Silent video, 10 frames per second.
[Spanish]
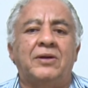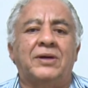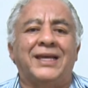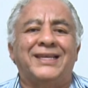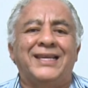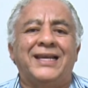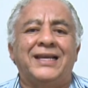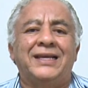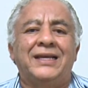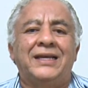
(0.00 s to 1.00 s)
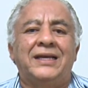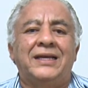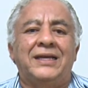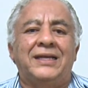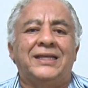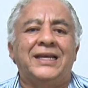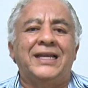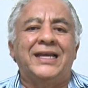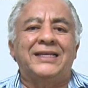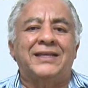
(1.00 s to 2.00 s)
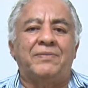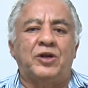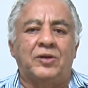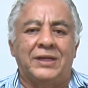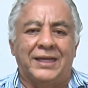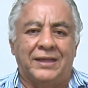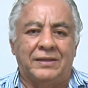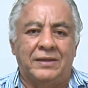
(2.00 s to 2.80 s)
lo que quiere y tiene esa prioridad,